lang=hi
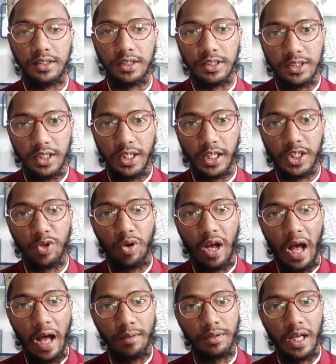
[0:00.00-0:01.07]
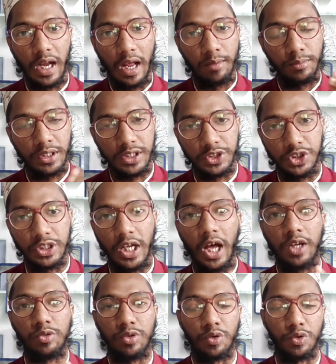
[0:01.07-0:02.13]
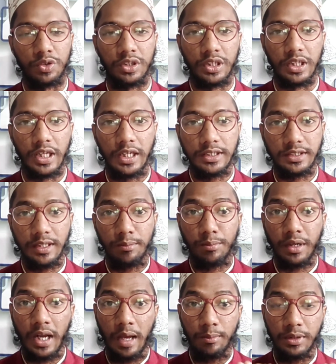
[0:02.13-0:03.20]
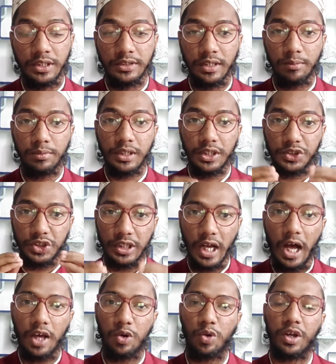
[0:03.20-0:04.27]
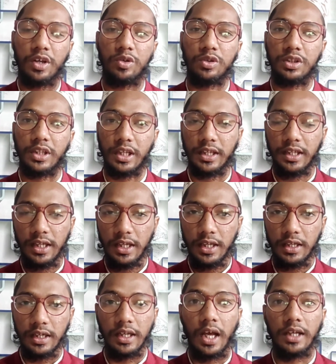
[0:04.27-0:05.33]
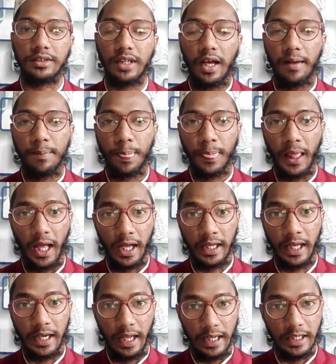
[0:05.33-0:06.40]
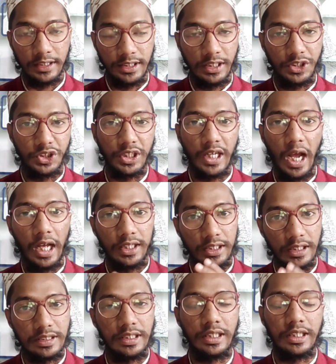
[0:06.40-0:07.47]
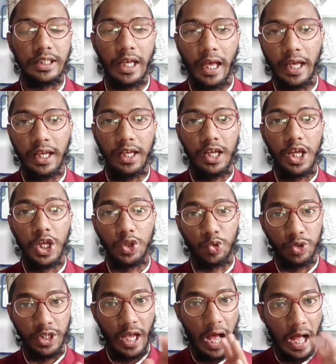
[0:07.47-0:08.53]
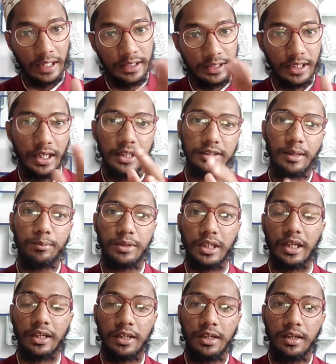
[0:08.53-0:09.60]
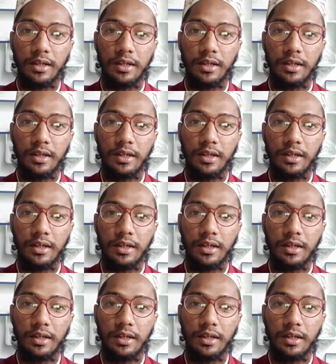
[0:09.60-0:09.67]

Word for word: इसलिए कि वो ख्वाब खरामी के शिकार हुए होते हैं यानी सम बनाबलिज़म के शिकार हो गए होते हैं लिहाजा अगर ऐसी शिकायत किसी की है तो ये आदत ना समझे